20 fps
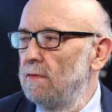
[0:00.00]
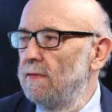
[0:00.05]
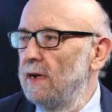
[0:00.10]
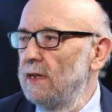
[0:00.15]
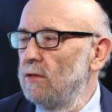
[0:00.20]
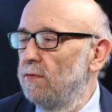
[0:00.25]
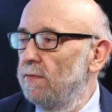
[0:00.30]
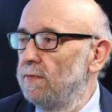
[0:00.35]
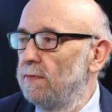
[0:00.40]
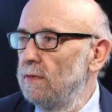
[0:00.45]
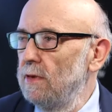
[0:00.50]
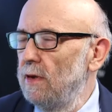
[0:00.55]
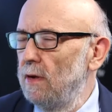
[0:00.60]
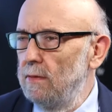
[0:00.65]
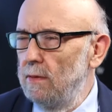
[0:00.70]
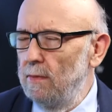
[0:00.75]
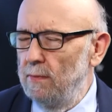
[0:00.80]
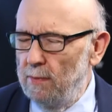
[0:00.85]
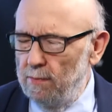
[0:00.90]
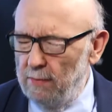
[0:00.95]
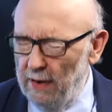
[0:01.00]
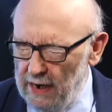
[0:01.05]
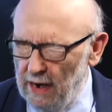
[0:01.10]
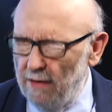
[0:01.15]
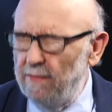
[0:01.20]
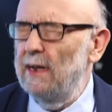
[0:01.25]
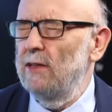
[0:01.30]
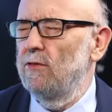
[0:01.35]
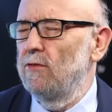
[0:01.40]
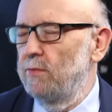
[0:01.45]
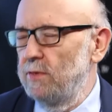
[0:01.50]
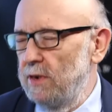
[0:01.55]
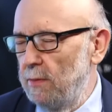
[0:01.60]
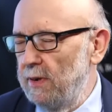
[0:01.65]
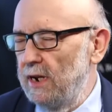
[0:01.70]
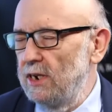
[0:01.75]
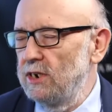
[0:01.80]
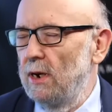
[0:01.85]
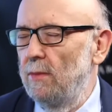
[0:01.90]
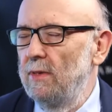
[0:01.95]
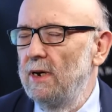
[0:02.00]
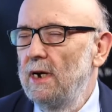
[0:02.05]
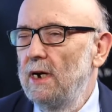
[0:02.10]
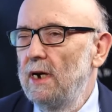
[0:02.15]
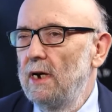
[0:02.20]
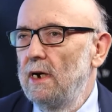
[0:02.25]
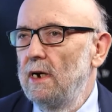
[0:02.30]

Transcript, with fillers: watów, nie, mhm, megawatów, mhm. przepraszam.